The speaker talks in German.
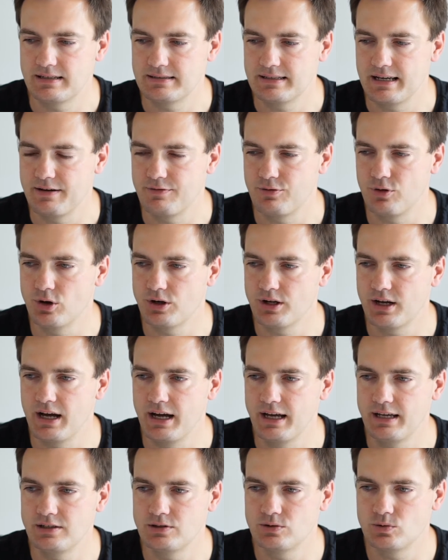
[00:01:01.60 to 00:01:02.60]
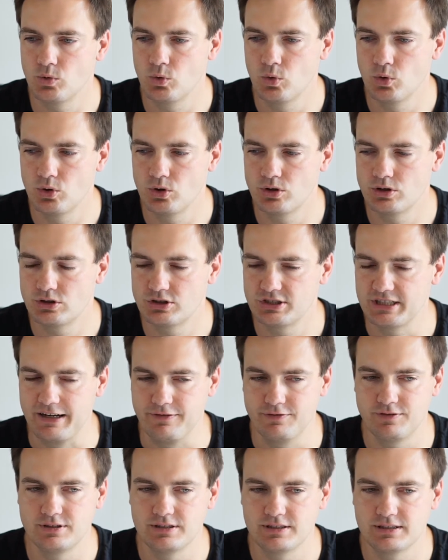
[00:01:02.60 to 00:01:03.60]
da sehr erfolgreich und
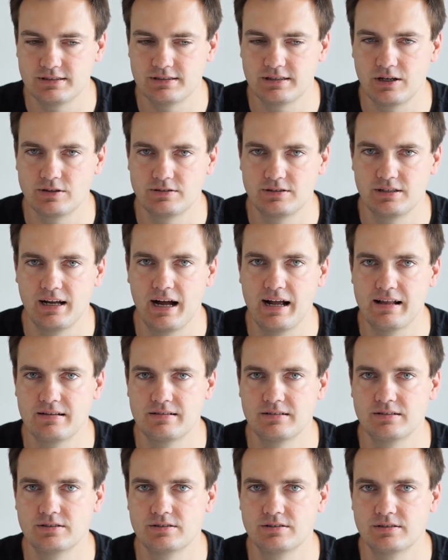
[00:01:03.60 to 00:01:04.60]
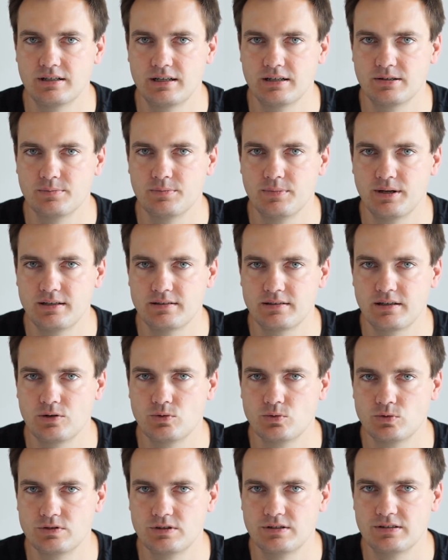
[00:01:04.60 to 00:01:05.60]
schaffen es aus den einzelnen ähm,
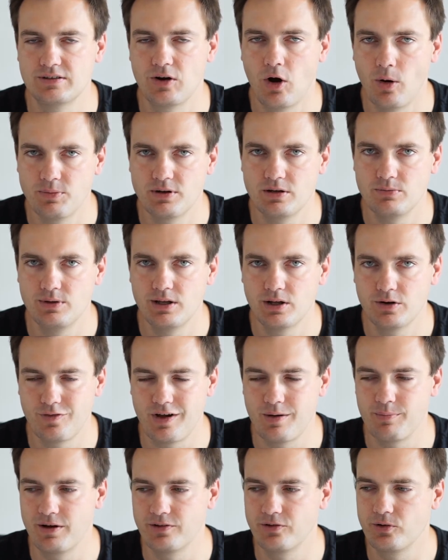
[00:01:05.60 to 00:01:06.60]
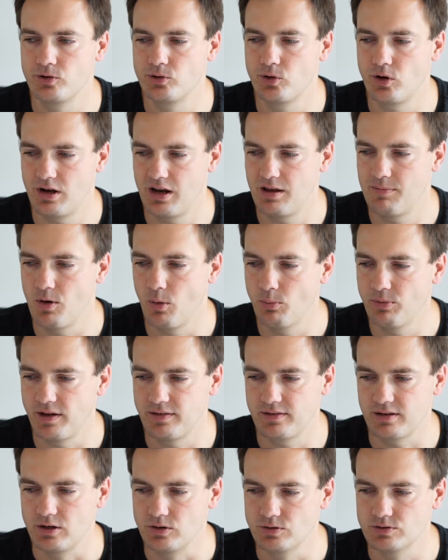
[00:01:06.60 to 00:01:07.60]
SKUs, die sie da optimieren, auf Amazon deutlich mehr
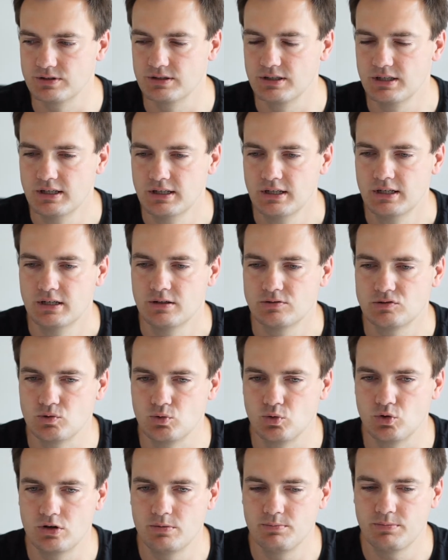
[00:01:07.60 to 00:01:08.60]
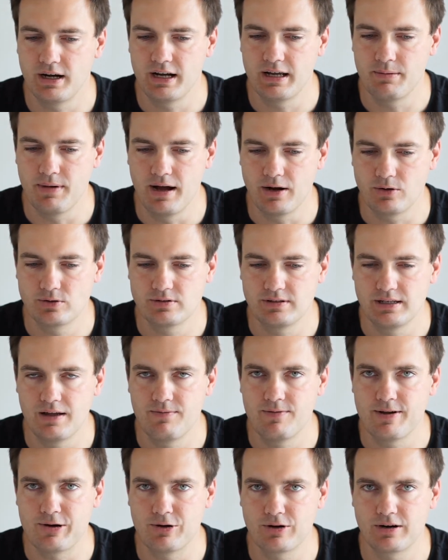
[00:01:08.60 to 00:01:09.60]
Umsatz rauszuholen. Bei Markus
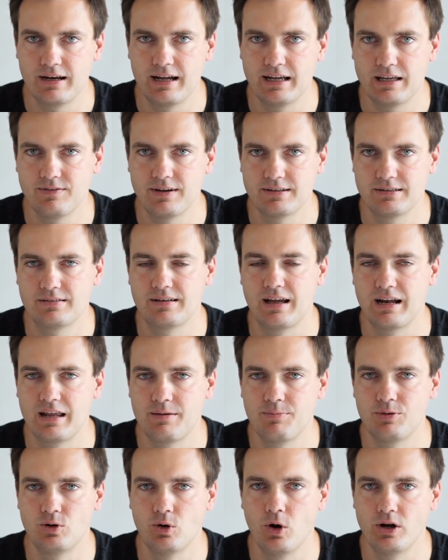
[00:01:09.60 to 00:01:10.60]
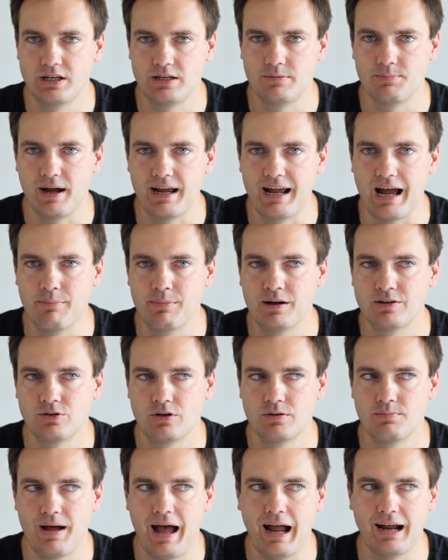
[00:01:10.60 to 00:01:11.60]
lernen wir auch gleich, was das eigentlich bedeutet, bei
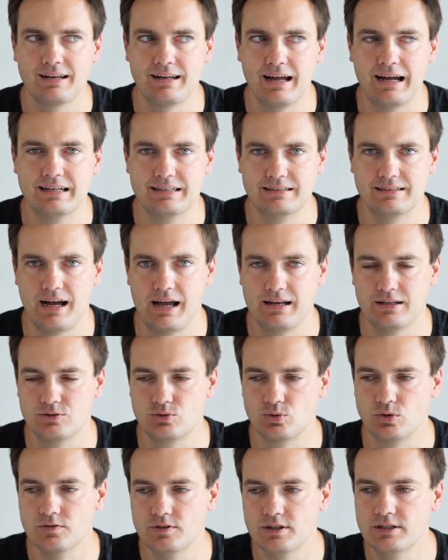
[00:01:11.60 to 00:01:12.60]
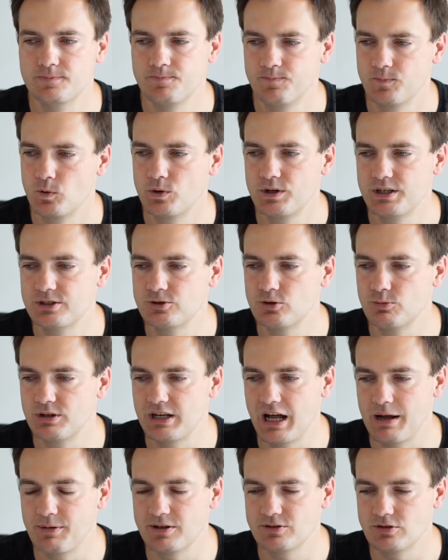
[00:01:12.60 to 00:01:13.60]
Amazon Marktanteile zu gewinnen und nicht nur mit
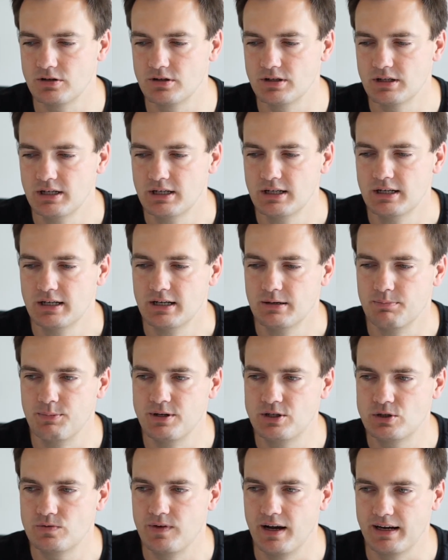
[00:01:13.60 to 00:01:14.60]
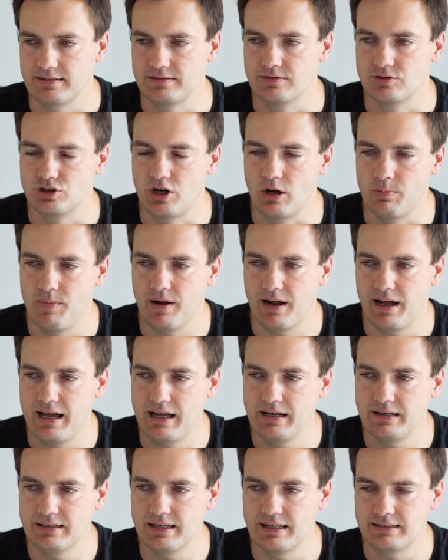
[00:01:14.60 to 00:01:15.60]
Amazon mitzuwachsen. Schaut mal
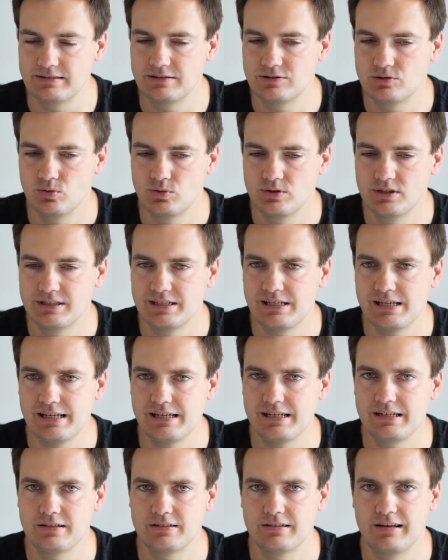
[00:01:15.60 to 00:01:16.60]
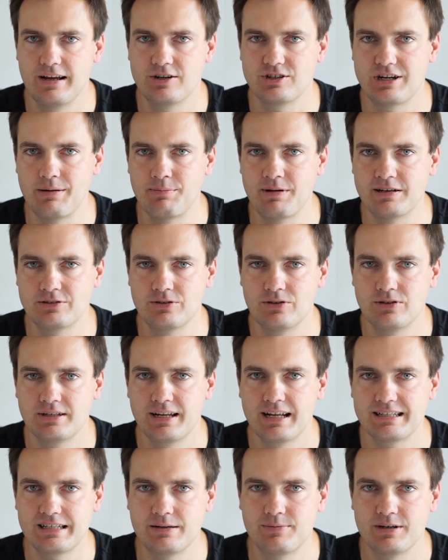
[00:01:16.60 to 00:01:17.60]
rein, kassenzone.de slash Amazon.
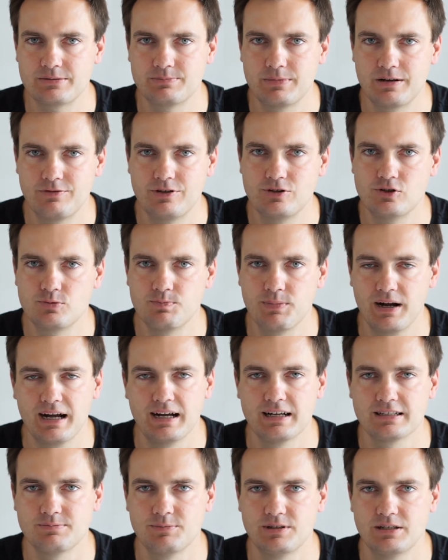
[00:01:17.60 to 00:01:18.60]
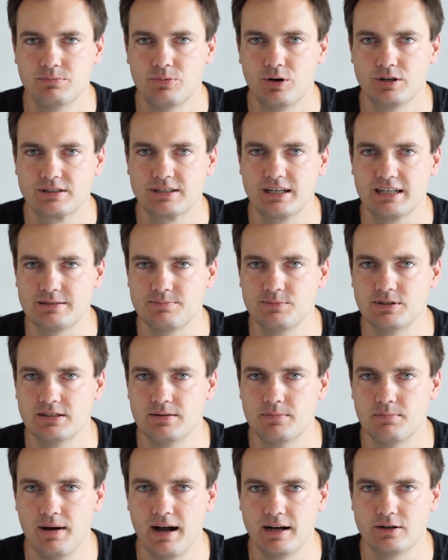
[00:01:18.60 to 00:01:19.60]
Jetzt aber erstmal viel Spaß mit dem Podcast mit
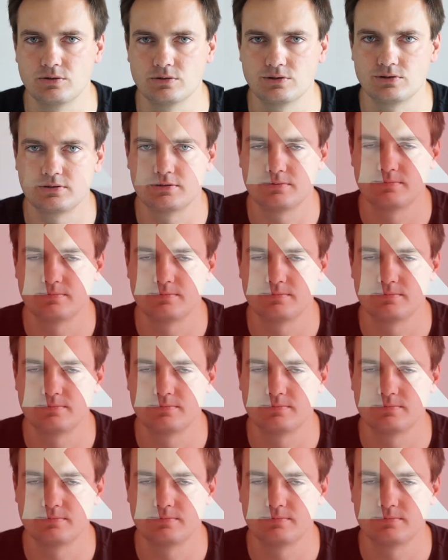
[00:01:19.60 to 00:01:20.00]
Markus.